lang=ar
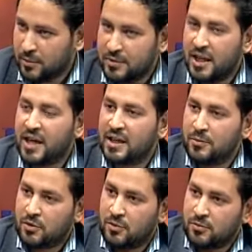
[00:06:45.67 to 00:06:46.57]
هو مش
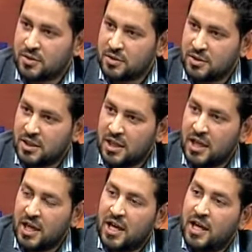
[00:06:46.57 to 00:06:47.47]
هيرد على زكريا
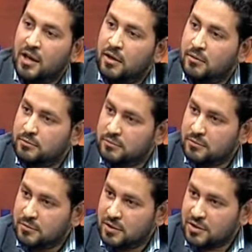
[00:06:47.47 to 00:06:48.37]
بطرس علشان مش هيرد على
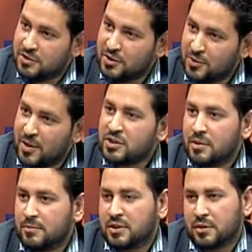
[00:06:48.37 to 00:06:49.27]
الشيخ الزوبي علشان
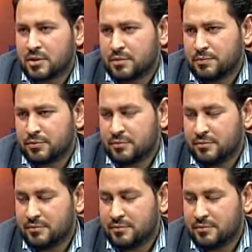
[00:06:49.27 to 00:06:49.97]
الشيخ بيتهم الشيخ